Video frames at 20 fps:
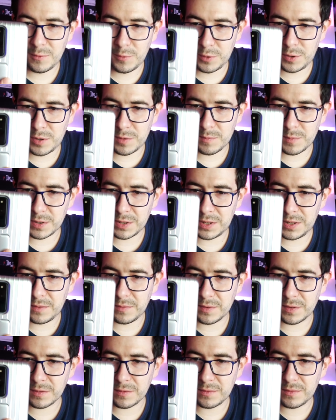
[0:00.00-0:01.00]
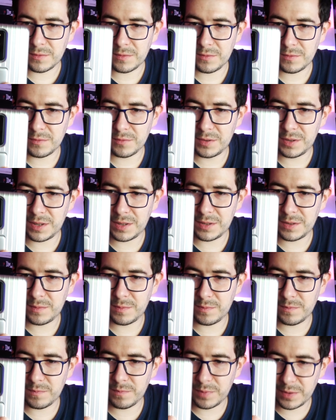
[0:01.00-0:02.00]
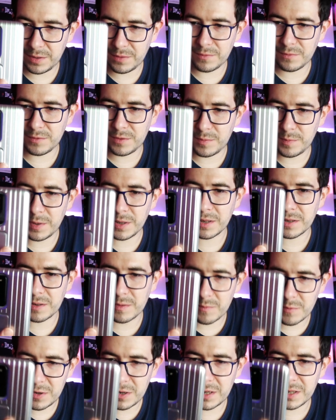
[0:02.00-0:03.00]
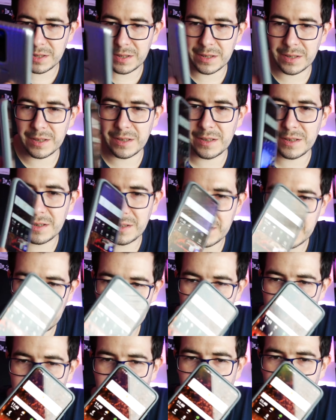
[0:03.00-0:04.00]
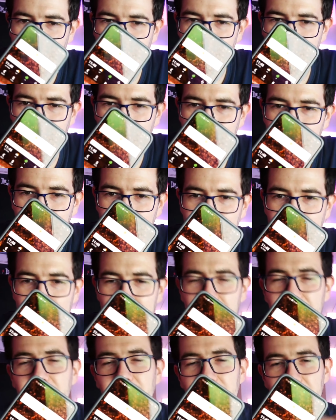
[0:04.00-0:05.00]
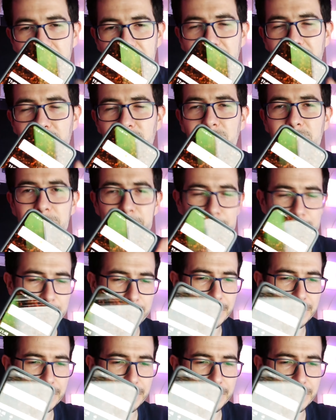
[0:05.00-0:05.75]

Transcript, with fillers: очень массивно. Но здесь, блин, у тебя аккумулятор и экран здоровенный. Второе.